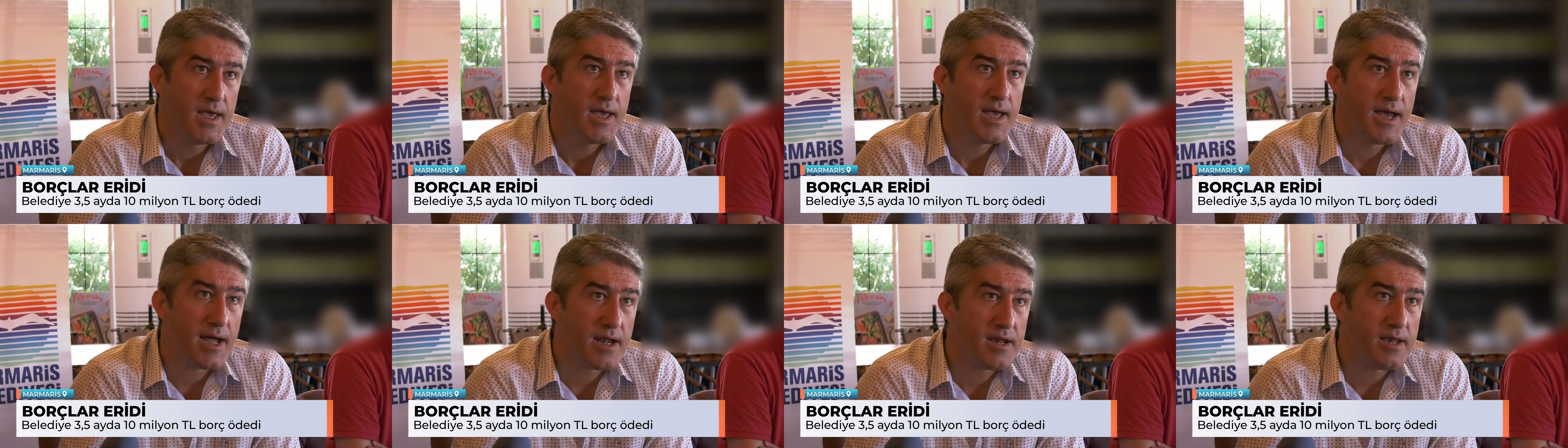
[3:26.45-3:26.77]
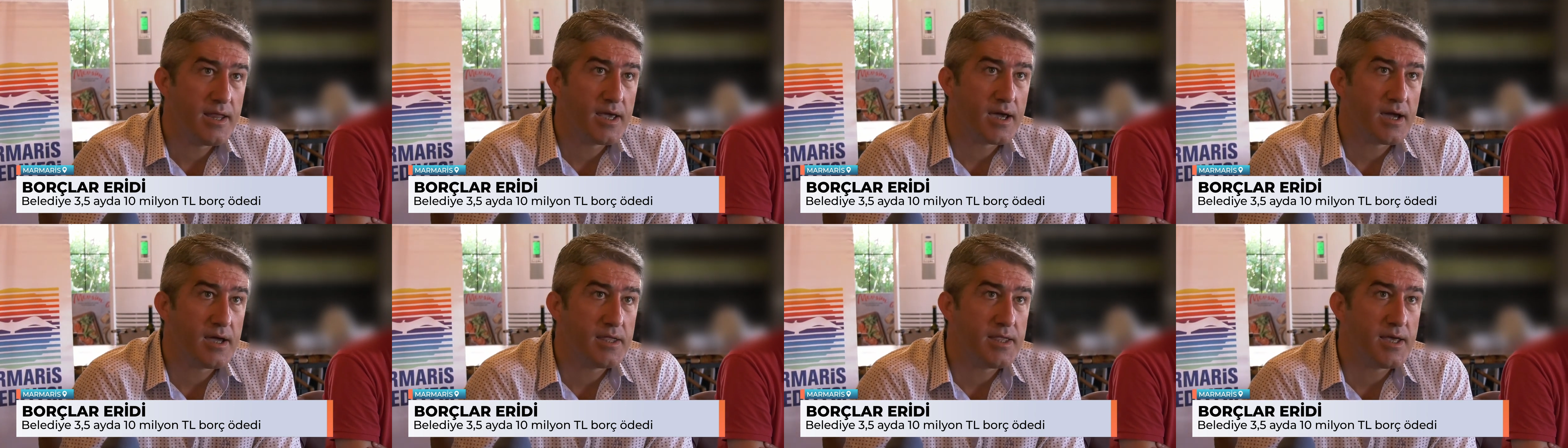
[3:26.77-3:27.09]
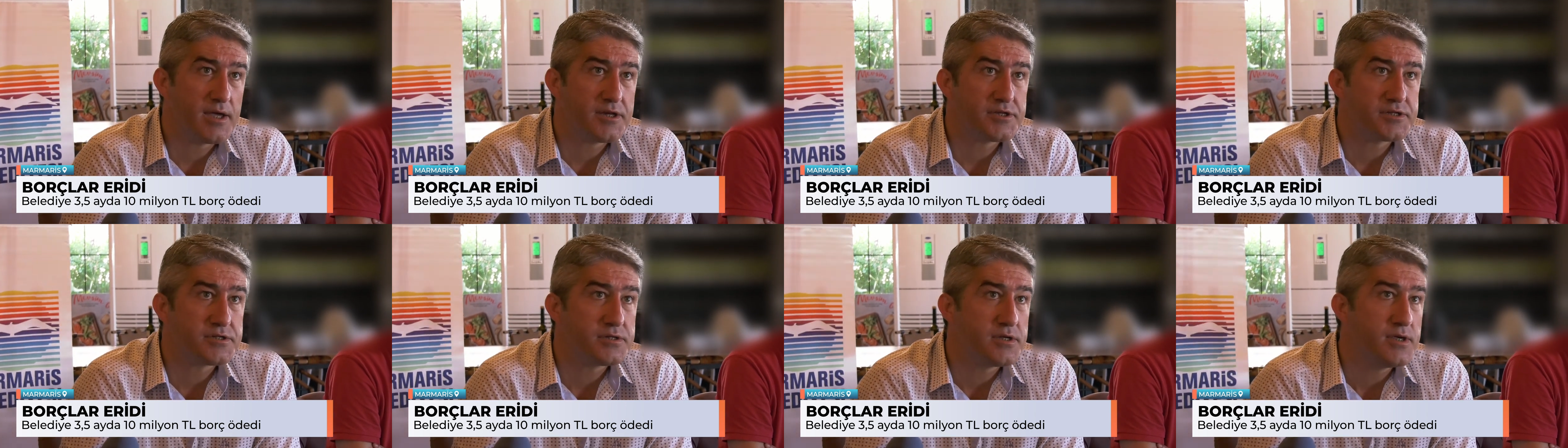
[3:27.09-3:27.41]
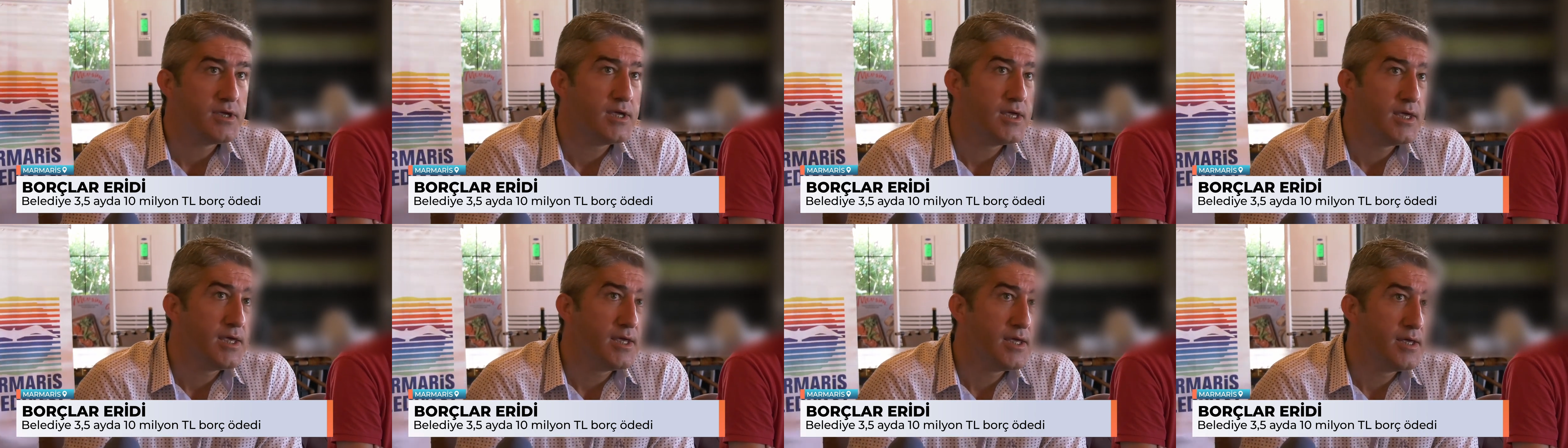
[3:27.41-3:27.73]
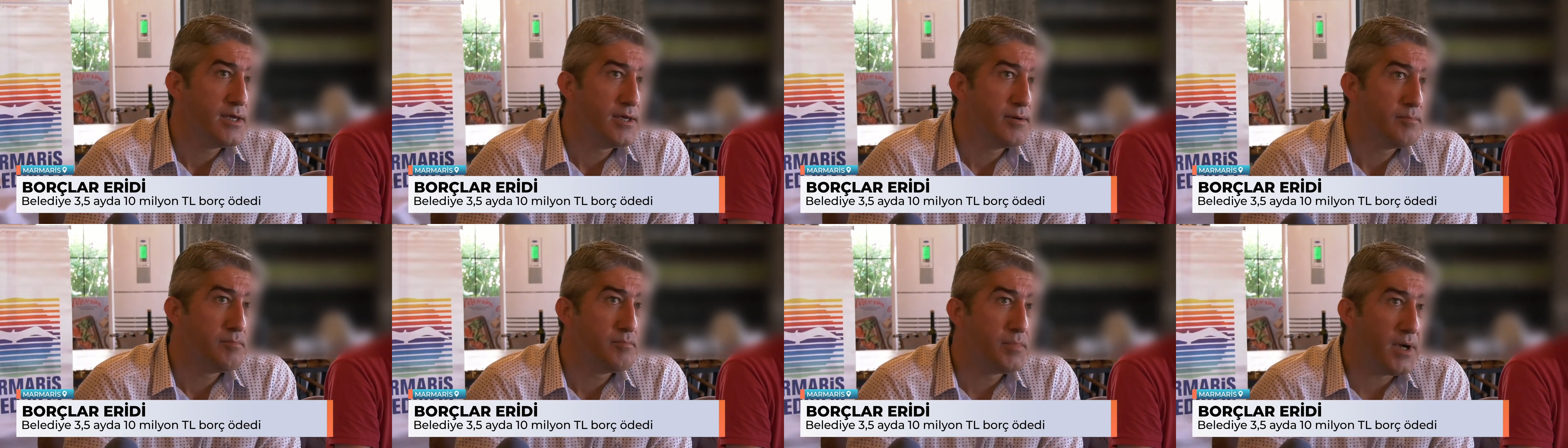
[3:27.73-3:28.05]
Her ne kadar
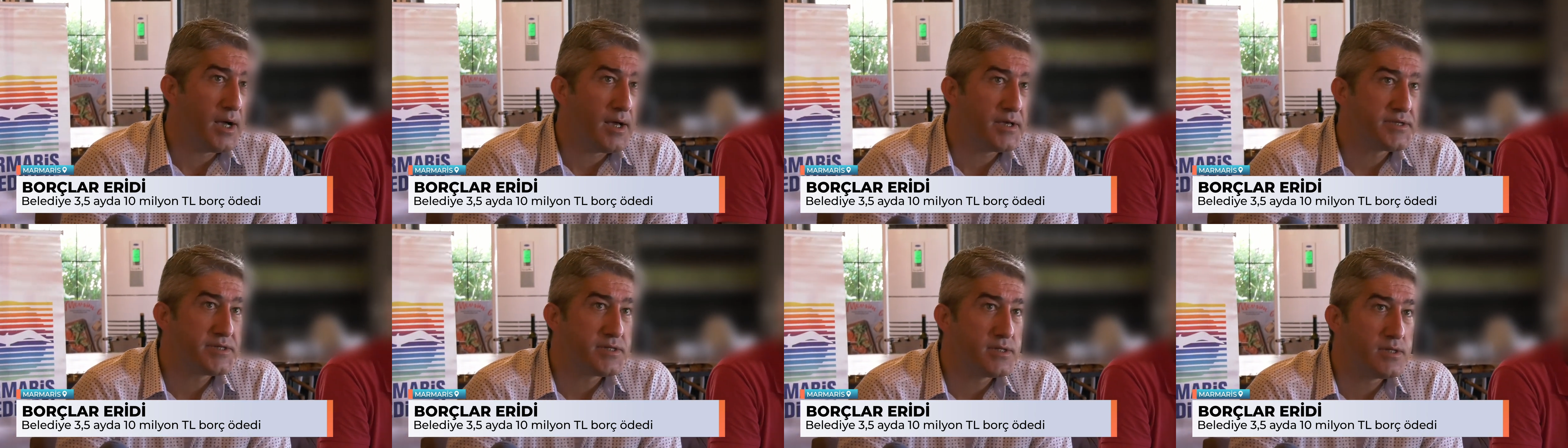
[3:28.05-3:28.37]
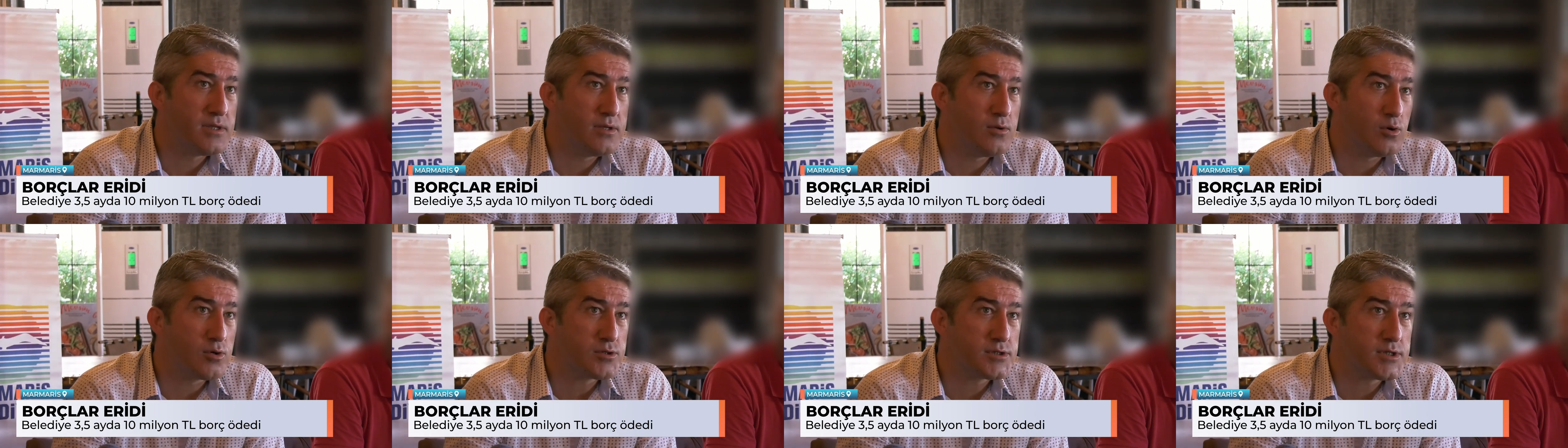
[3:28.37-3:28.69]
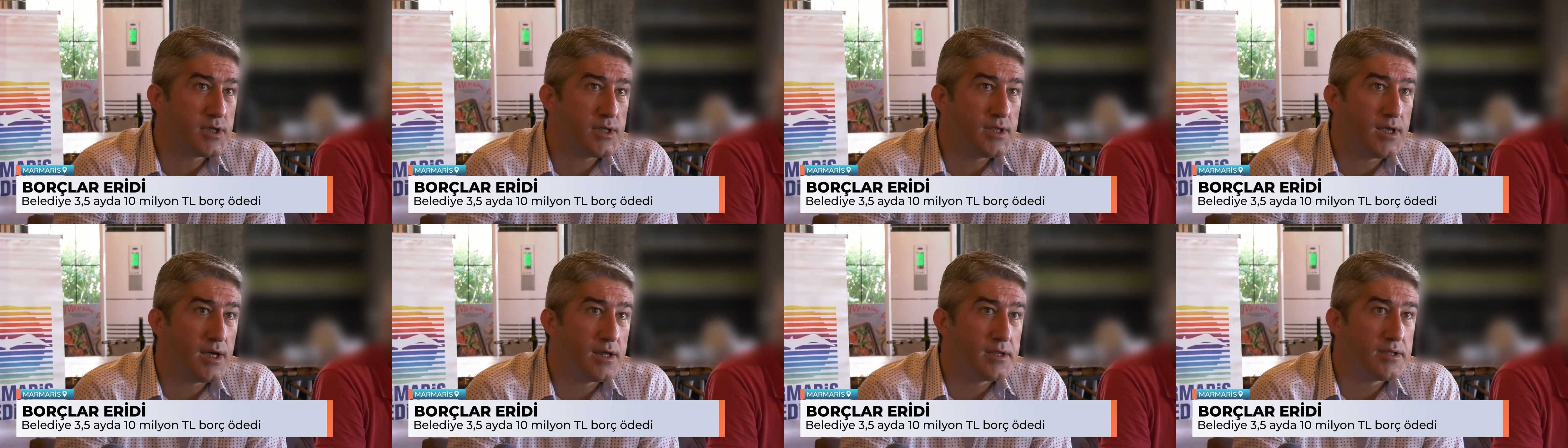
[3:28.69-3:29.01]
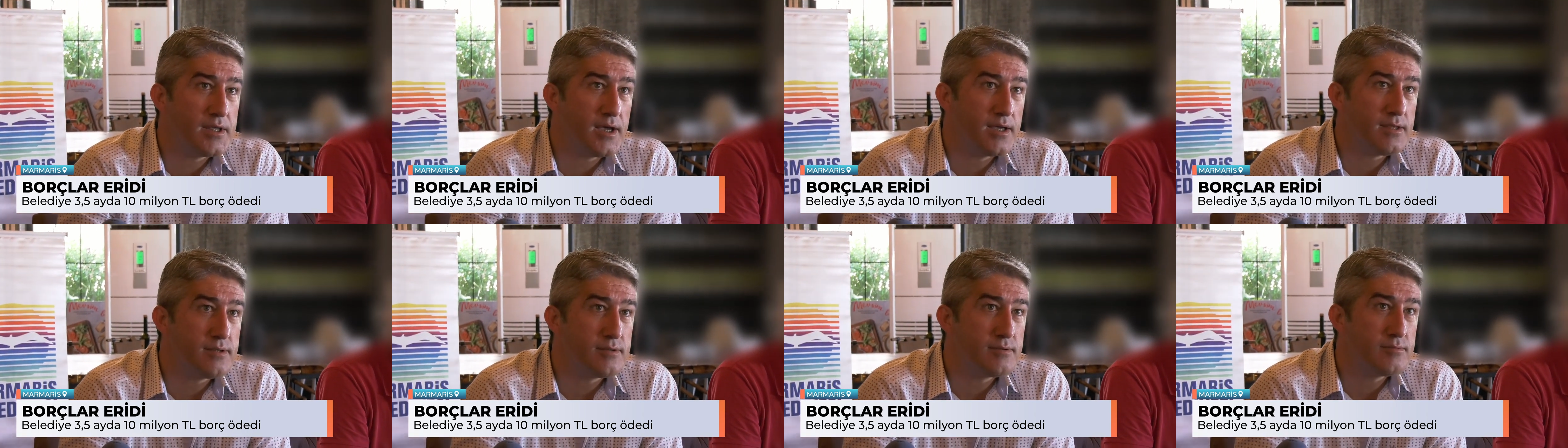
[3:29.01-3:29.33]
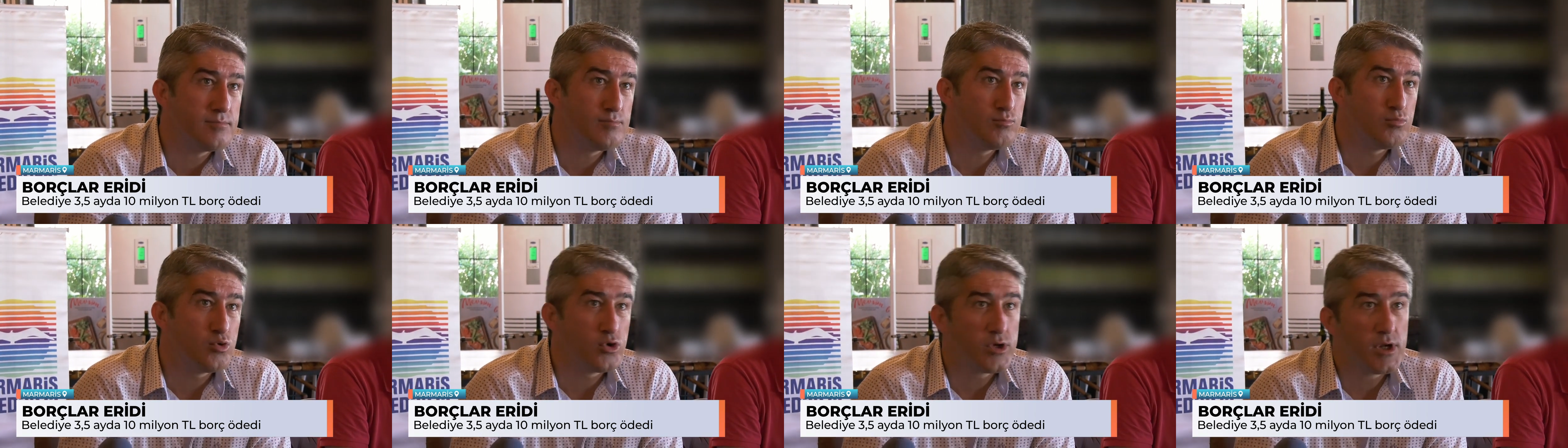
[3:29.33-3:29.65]
bazı noktalardan
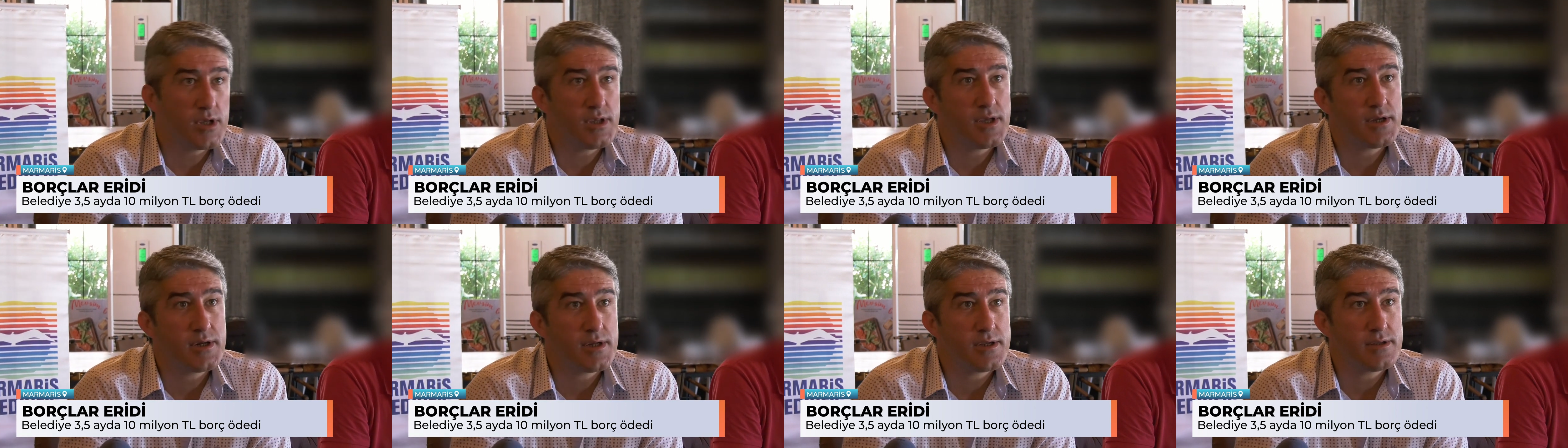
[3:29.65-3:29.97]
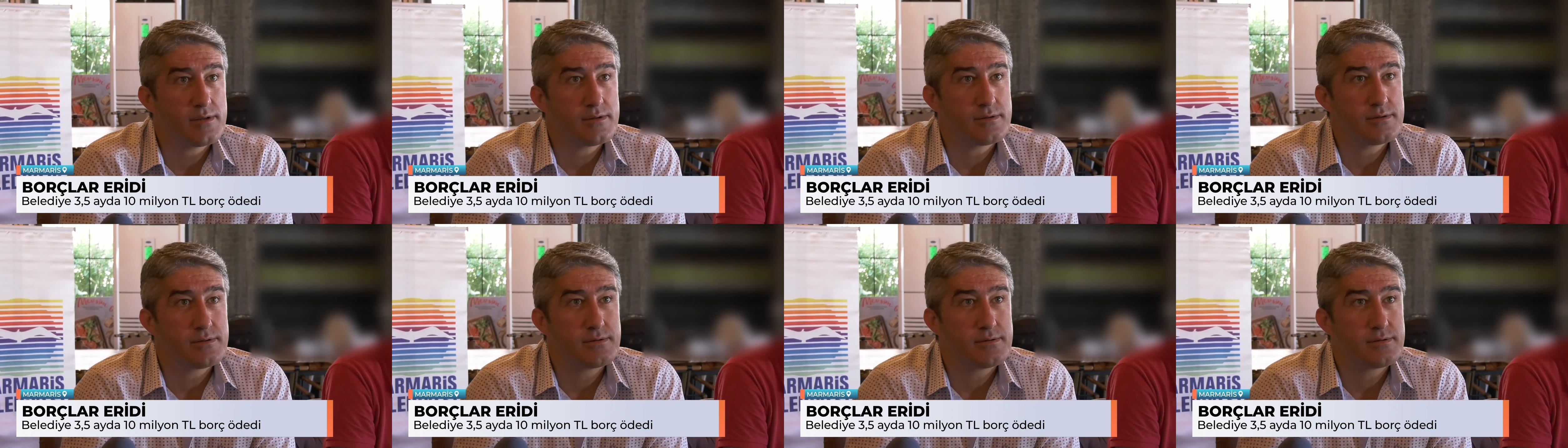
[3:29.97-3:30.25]
buraların